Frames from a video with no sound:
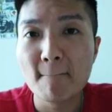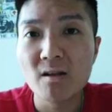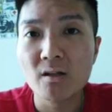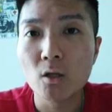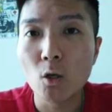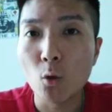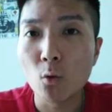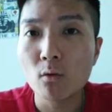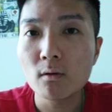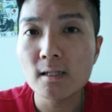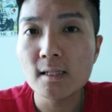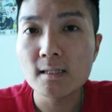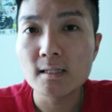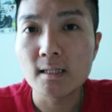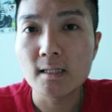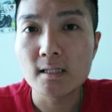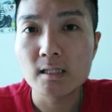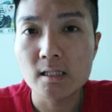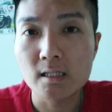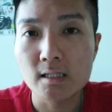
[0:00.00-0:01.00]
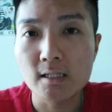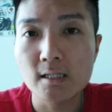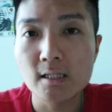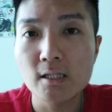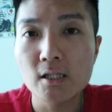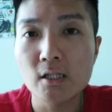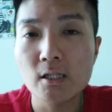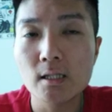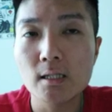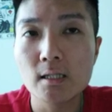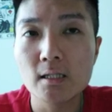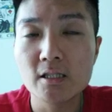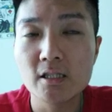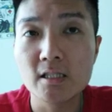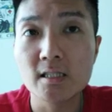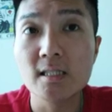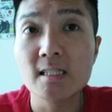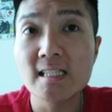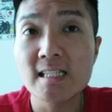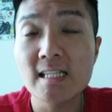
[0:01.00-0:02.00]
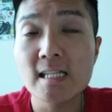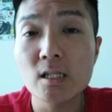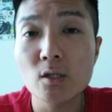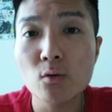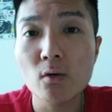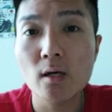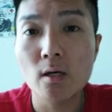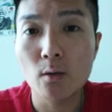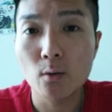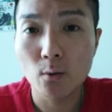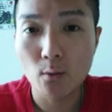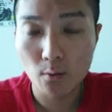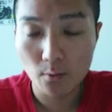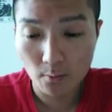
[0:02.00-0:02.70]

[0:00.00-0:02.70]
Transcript: 农历的十一十一月